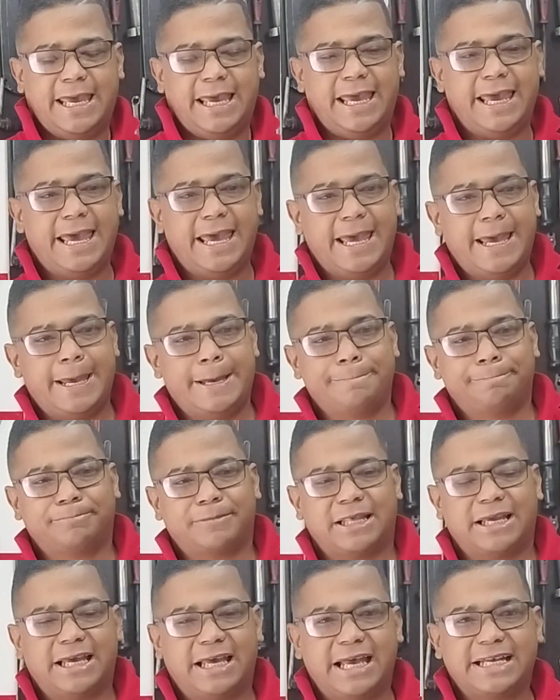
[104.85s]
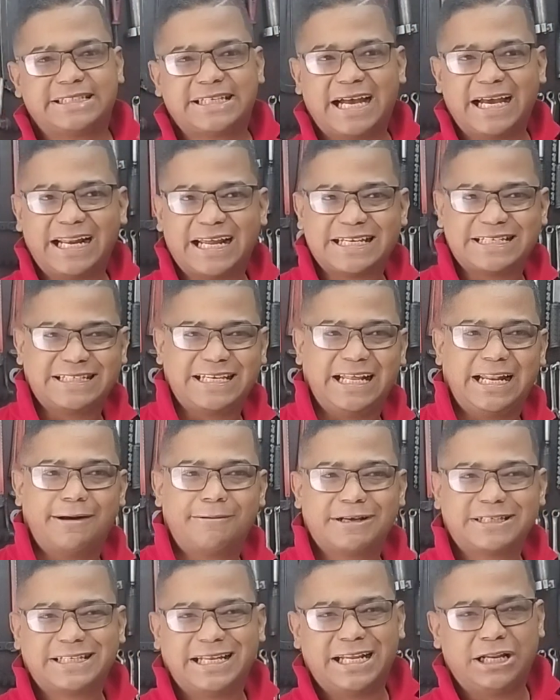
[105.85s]
Em, esa grasera
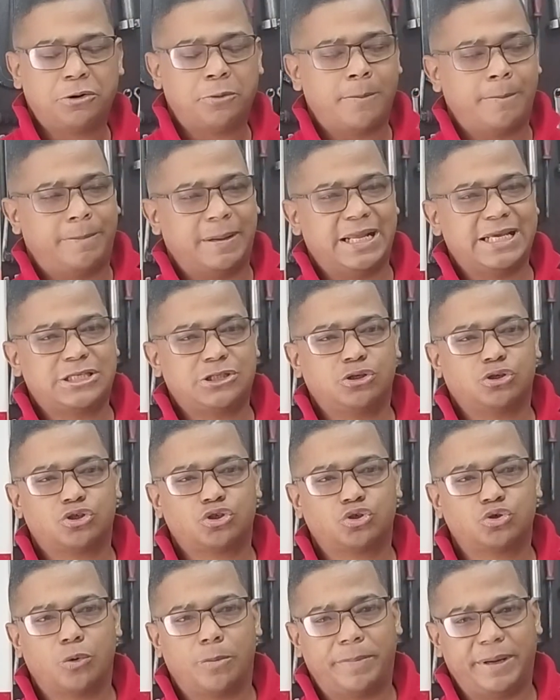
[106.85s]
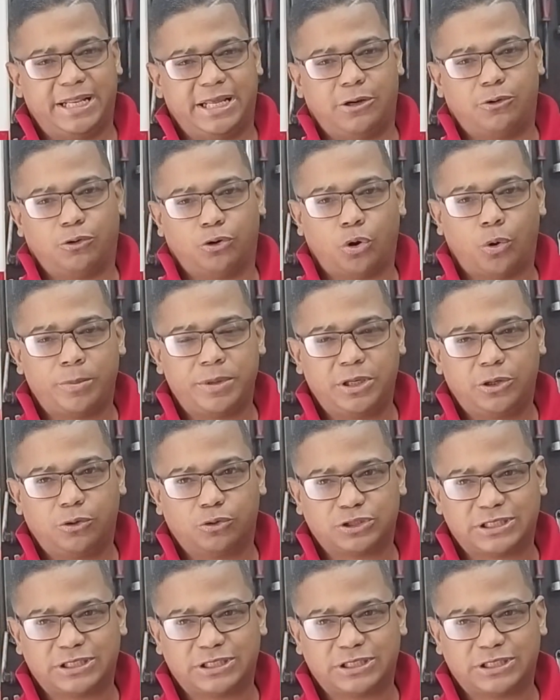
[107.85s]
va a salir un precio súper económico,